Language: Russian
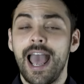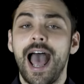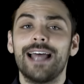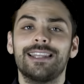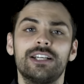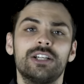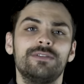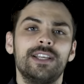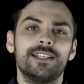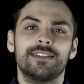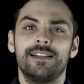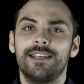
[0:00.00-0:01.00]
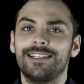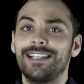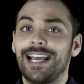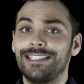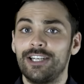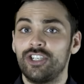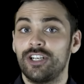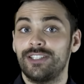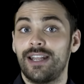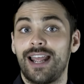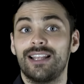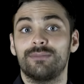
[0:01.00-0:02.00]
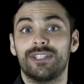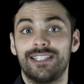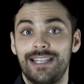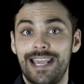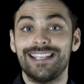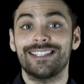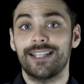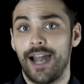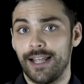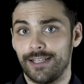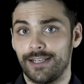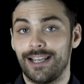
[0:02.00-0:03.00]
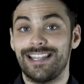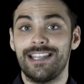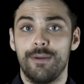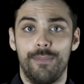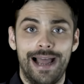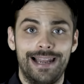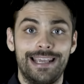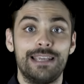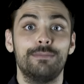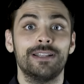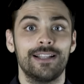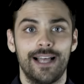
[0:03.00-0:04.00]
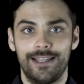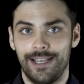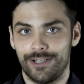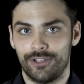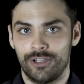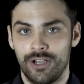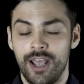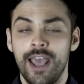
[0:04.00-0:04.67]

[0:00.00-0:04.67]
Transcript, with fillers: а также в нескольких находящихся рядом с ней странах – Непале и Бангладеш.